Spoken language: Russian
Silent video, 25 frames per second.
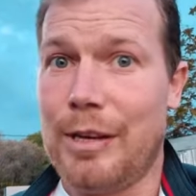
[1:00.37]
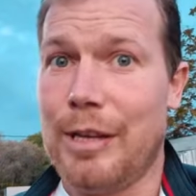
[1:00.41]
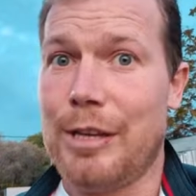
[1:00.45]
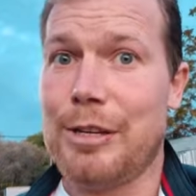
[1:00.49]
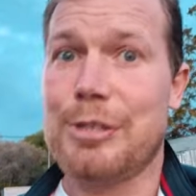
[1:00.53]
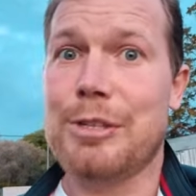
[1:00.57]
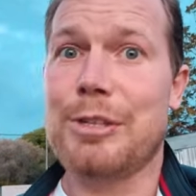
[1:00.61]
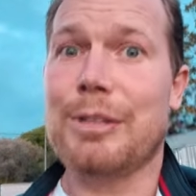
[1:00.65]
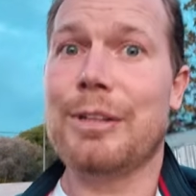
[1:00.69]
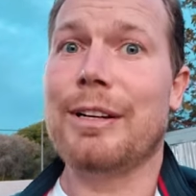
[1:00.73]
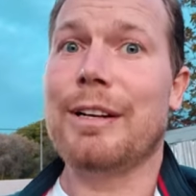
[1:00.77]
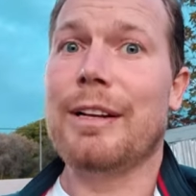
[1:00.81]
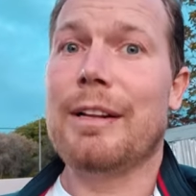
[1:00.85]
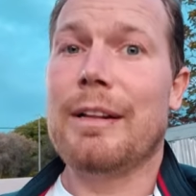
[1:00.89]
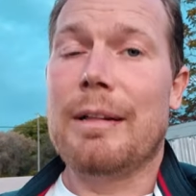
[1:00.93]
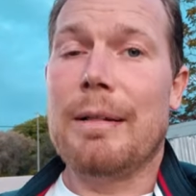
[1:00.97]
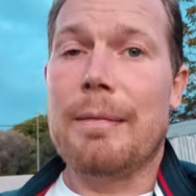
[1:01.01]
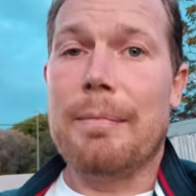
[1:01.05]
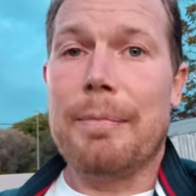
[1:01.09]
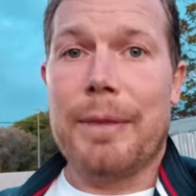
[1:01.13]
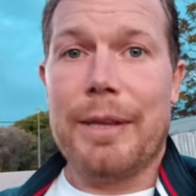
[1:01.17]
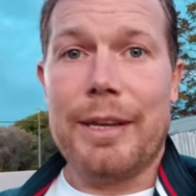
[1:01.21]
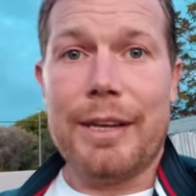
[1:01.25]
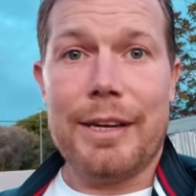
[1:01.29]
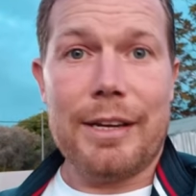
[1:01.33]
вечер,
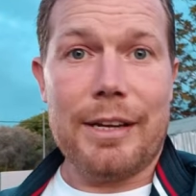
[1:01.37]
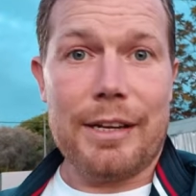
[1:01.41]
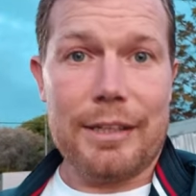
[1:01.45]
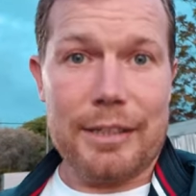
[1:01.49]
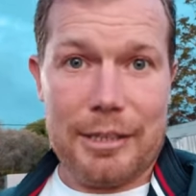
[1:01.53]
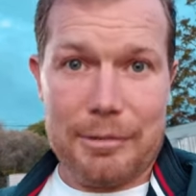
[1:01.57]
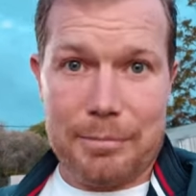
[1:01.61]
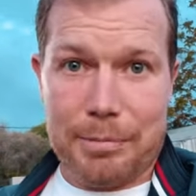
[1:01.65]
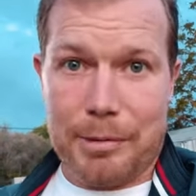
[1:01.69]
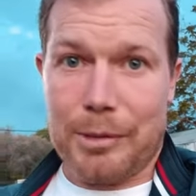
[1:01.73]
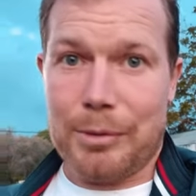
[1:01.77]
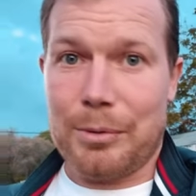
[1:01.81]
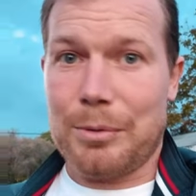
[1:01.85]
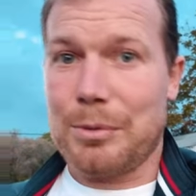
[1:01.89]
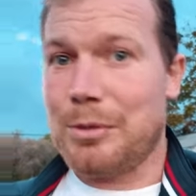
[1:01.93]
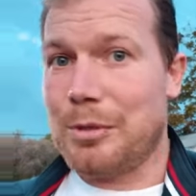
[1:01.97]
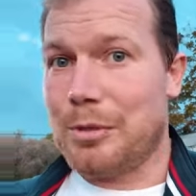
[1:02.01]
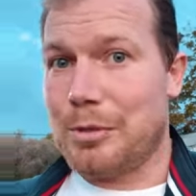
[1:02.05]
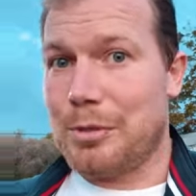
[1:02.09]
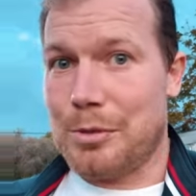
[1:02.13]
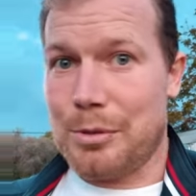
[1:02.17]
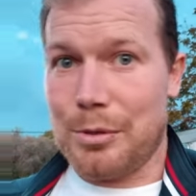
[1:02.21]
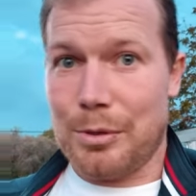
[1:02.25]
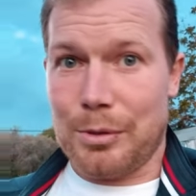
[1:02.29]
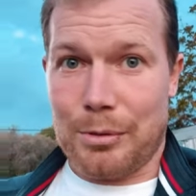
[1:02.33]
и когда
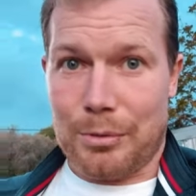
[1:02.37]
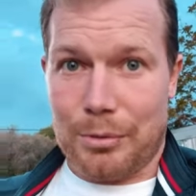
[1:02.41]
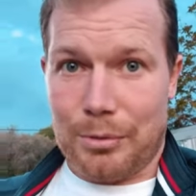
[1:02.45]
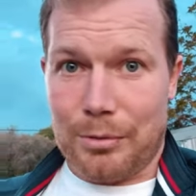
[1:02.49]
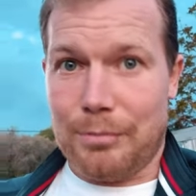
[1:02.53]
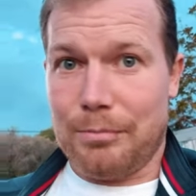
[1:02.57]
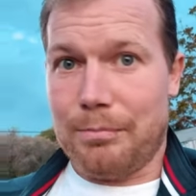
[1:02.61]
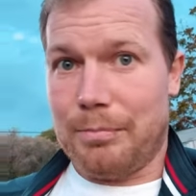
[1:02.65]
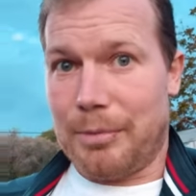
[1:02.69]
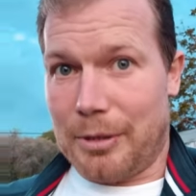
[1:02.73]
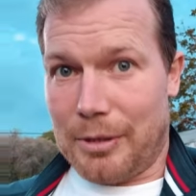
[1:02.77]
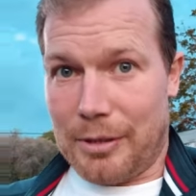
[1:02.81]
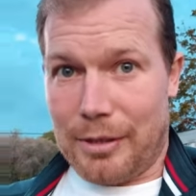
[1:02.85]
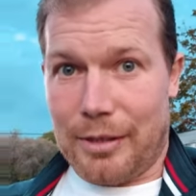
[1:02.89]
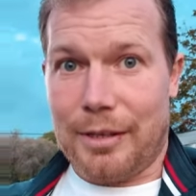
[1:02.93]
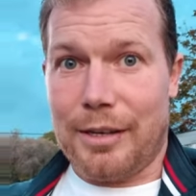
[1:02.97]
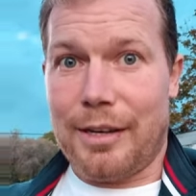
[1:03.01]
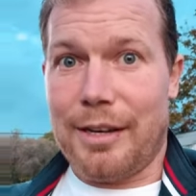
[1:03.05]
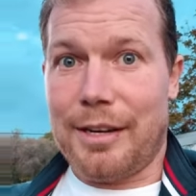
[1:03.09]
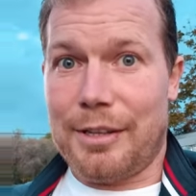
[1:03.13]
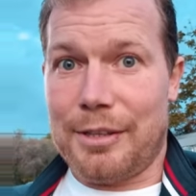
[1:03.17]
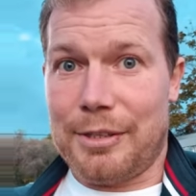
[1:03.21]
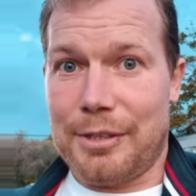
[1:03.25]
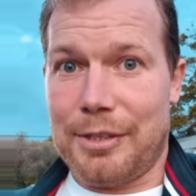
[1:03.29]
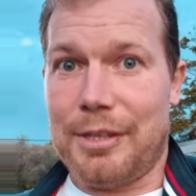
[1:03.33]
приносит счет, он
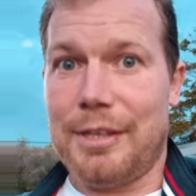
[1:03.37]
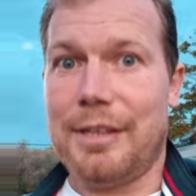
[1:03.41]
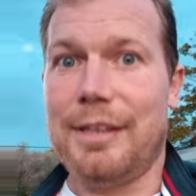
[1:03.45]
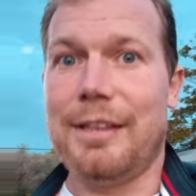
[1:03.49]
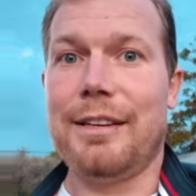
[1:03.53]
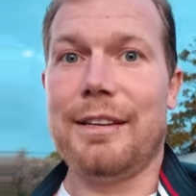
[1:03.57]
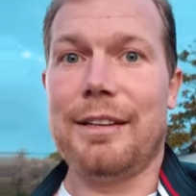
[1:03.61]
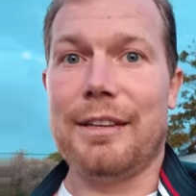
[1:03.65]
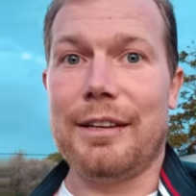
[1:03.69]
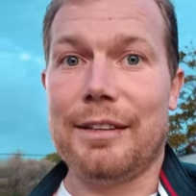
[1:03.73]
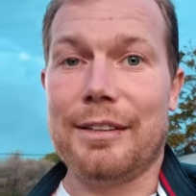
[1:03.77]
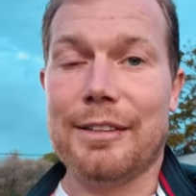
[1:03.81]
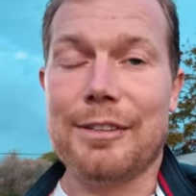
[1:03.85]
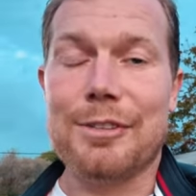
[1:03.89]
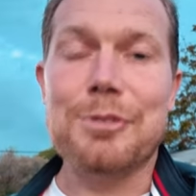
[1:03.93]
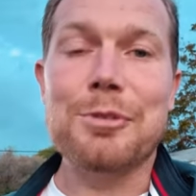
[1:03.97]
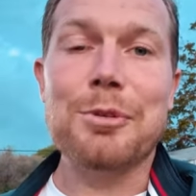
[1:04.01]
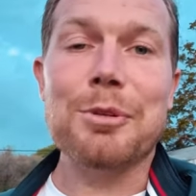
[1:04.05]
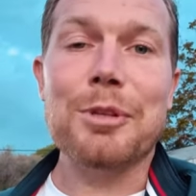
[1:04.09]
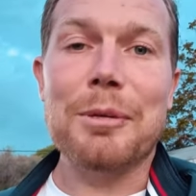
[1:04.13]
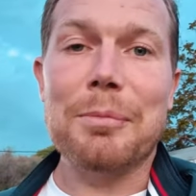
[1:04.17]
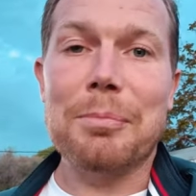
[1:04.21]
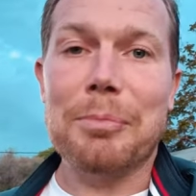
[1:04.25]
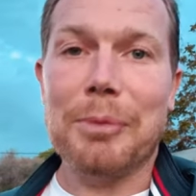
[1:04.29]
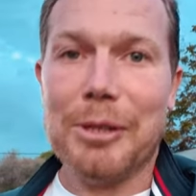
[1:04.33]
предлагает ей этот
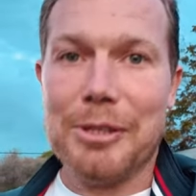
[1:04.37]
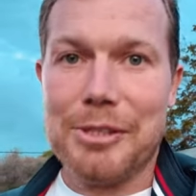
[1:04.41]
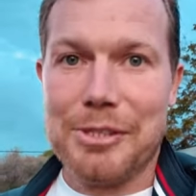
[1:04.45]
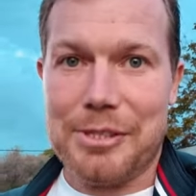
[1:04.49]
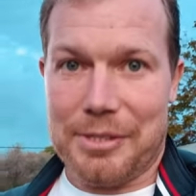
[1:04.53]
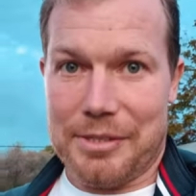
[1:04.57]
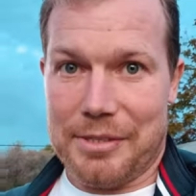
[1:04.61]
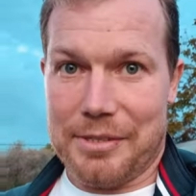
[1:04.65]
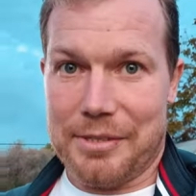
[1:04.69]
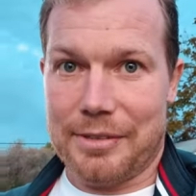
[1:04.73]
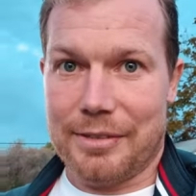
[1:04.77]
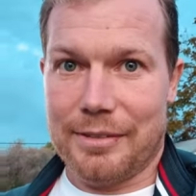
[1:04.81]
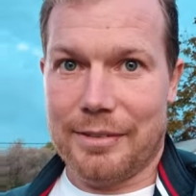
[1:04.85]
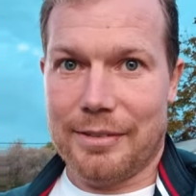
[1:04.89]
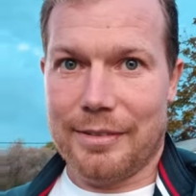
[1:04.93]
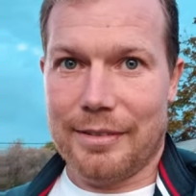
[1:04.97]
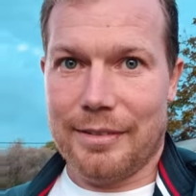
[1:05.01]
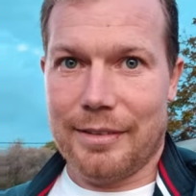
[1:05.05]
счет оплатить.